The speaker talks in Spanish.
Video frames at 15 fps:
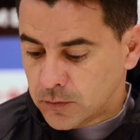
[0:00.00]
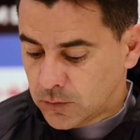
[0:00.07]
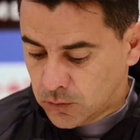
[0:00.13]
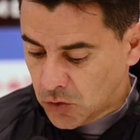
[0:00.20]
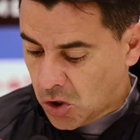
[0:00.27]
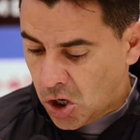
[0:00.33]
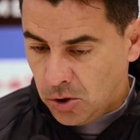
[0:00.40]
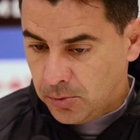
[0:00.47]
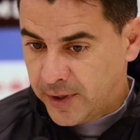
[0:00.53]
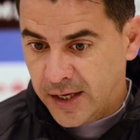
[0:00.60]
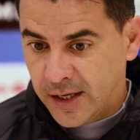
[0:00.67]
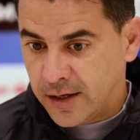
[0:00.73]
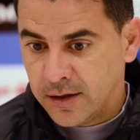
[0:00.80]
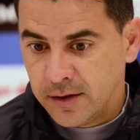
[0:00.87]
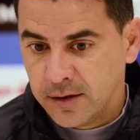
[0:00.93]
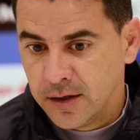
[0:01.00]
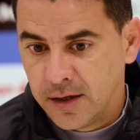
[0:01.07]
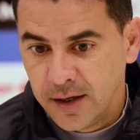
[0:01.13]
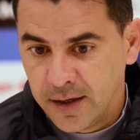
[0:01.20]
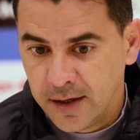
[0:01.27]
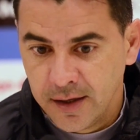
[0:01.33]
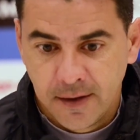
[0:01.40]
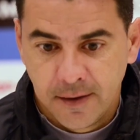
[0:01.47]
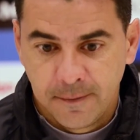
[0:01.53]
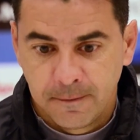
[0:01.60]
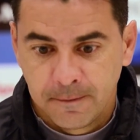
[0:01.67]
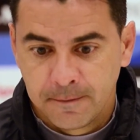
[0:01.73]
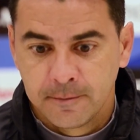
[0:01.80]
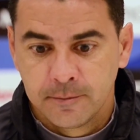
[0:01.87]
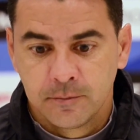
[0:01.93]
No, bien.
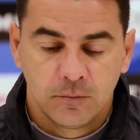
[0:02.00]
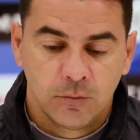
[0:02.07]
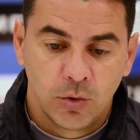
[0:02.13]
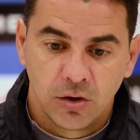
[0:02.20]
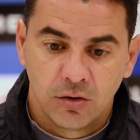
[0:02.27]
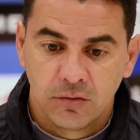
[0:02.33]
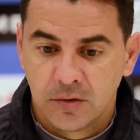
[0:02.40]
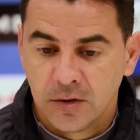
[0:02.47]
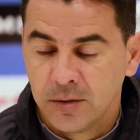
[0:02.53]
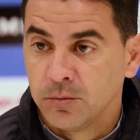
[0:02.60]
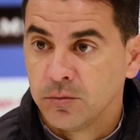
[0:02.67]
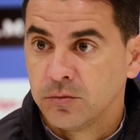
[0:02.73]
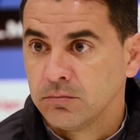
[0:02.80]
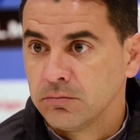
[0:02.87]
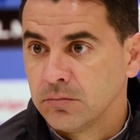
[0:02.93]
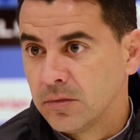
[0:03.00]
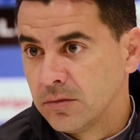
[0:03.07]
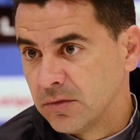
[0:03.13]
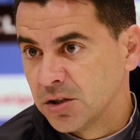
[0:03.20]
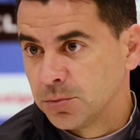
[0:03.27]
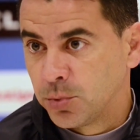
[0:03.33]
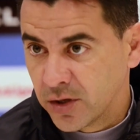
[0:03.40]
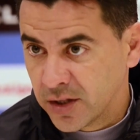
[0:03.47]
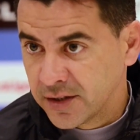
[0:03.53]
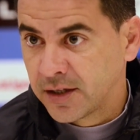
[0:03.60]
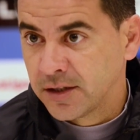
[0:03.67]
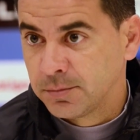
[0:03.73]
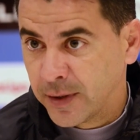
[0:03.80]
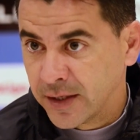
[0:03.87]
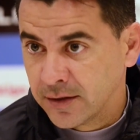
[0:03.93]
Em, bueno, em, después de
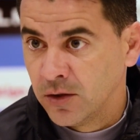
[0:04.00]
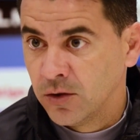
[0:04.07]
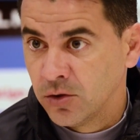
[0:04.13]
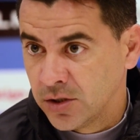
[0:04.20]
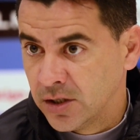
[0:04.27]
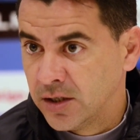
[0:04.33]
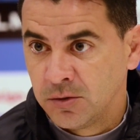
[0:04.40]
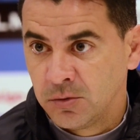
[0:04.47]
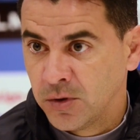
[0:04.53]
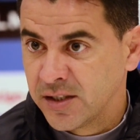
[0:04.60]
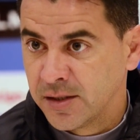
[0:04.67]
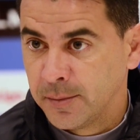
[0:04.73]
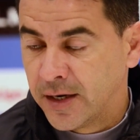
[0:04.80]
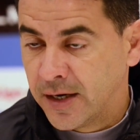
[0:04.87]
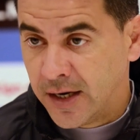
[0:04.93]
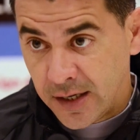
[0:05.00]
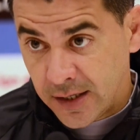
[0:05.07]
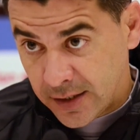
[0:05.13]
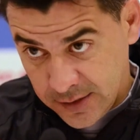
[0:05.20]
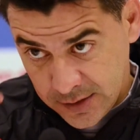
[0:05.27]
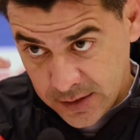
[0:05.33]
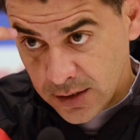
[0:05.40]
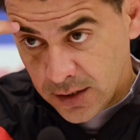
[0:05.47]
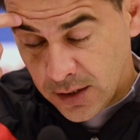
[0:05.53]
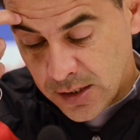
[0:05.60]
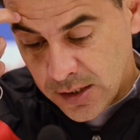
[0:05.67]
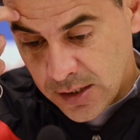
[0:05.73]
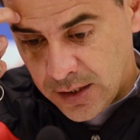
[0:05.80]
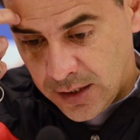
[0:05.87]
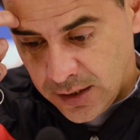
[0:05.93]
tres partidos en una semana es,
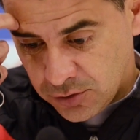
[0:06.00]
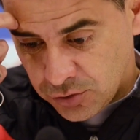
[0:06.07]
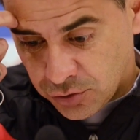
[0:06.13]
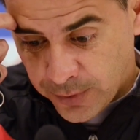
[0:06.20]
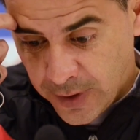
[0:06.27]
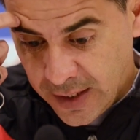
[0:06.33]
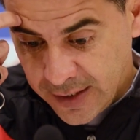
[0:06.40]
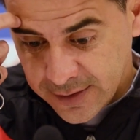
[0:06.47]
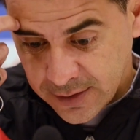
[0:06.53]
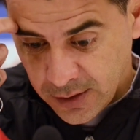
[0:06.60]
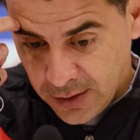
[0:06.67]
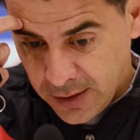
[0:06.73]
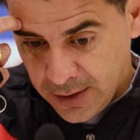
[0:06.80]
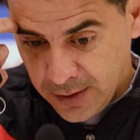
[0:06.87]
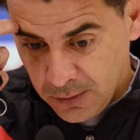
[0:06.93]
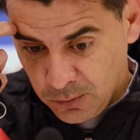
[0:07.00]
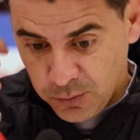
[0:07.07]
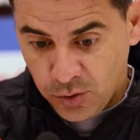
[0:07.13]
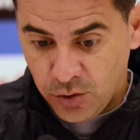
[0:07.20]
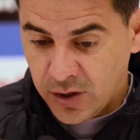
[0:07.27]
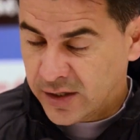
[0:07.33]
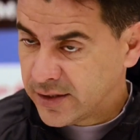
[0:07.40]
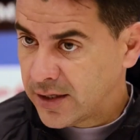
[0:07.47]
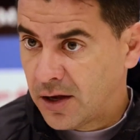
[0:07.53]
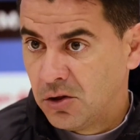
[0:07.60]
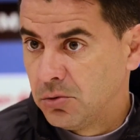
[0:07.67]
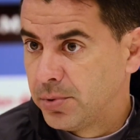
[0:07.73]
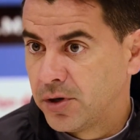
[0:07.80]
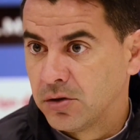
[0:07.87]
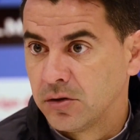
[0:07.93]
normal que esté un poco
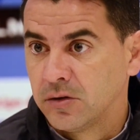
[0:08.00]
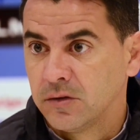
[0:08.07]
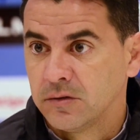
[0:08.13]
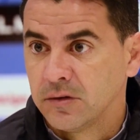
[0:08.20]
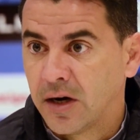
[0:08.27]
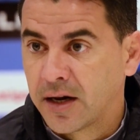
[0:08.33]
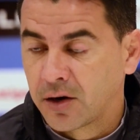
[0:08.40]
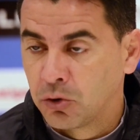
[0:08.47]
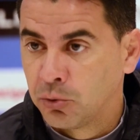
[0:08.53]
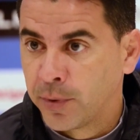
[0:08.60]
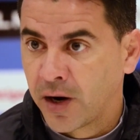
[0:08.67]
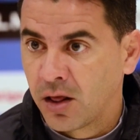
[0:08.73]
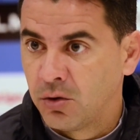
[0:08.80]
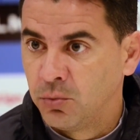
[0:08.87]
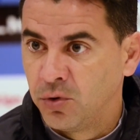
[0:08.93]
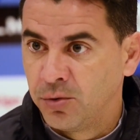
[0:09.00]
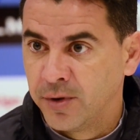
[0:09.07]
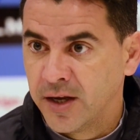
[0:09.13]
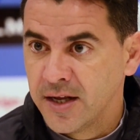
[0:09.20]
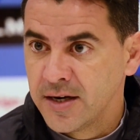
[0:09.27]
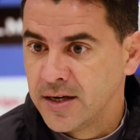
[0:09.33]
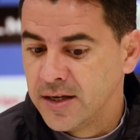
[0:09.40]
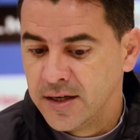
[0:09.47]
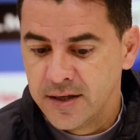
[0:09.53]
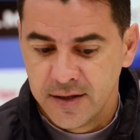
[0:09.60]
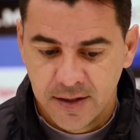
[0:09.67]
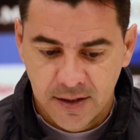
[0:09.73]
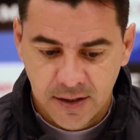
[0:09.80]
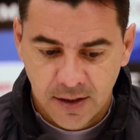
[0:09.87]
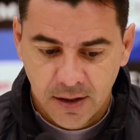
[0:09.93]
cansado, pero ha recuperado muy bien y,
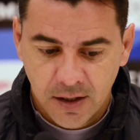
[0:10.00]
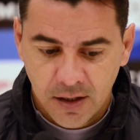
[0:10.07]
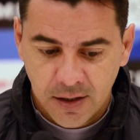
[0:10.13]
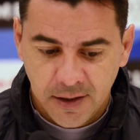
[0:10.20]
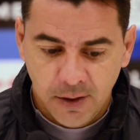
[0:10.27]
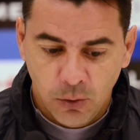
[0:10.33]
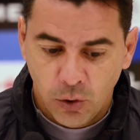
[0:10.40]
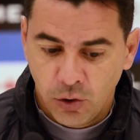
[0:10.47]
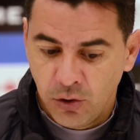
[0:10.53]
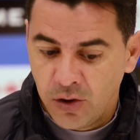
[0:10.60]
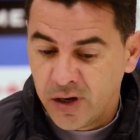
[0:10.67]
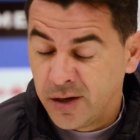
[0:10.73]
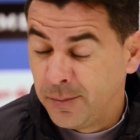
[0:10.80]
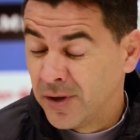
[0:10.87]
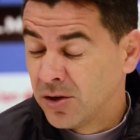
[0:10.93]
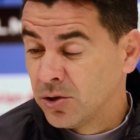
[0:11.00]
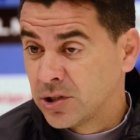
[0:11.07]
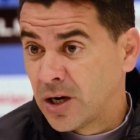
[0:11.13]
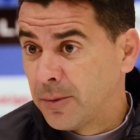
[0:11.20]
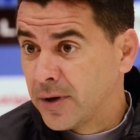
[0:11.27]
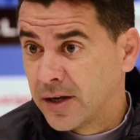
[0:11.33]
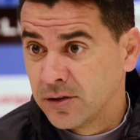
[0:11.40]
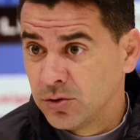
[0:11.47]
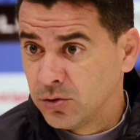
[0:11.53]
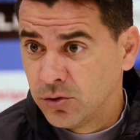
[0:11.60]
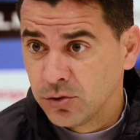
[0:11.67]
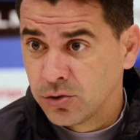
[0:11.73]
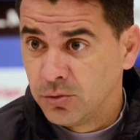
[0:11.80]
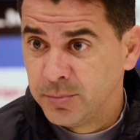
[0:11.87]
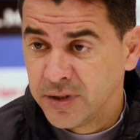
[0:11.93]
luego en lo anímico sabe que son
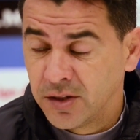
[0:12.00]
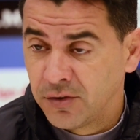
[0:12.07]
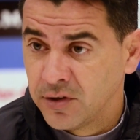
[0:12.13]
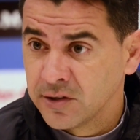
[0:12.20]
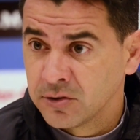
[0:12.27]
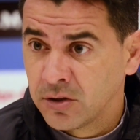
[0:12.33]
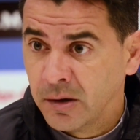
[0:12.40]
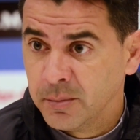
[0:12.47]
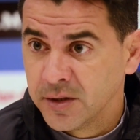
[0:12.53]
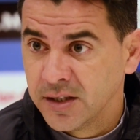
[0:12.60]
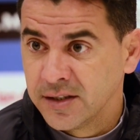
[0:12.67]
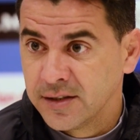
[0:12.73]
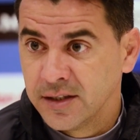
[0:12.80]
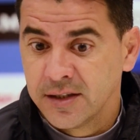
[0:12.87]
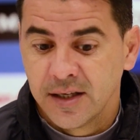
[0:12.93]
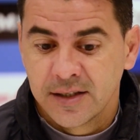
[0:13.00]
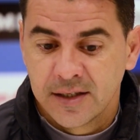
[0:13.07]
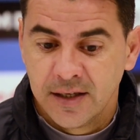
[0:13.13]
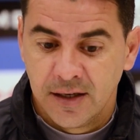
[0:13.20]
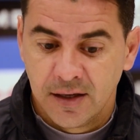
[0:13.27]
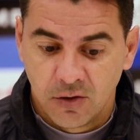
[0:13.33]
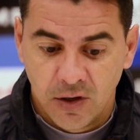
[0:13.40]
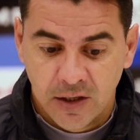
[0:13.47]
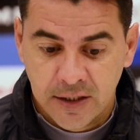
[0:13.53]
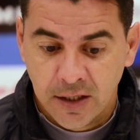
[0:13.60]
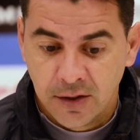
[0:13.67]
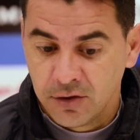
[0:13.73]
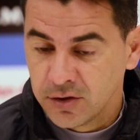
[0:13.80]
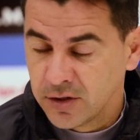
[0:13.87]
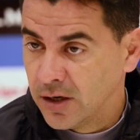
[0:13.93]
dos competiciones totalmente distintas, que él con la
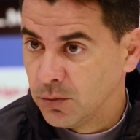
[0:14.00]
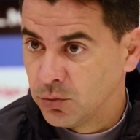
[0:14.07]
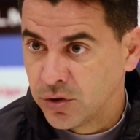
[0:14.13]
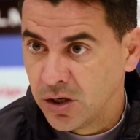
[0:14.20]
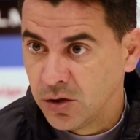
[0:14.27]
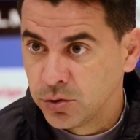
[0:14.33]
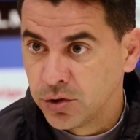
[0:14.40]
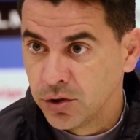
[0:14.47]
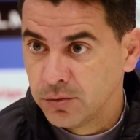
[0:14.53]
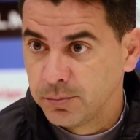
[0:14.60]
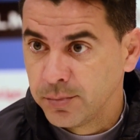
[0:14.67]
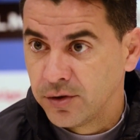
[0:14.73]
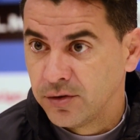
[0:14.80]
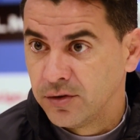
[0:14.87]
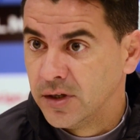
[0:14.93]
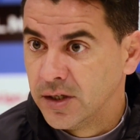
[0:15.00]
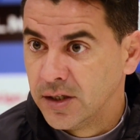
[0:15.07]
selección tenía mucha ilusión, pero